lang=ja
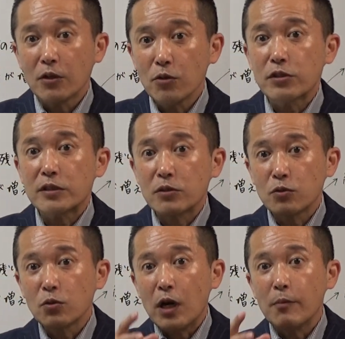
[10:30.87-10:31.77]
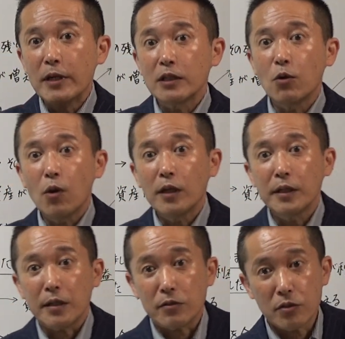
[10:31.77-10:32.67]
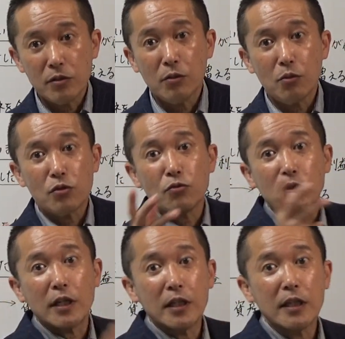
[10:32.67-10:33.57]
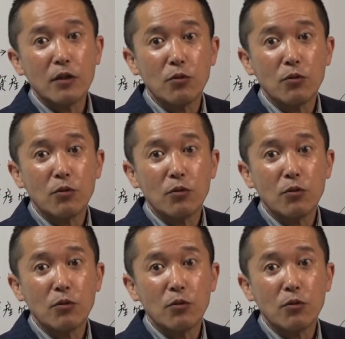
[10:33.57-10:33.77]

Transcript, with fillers: よしその余ったお金で次の年の種代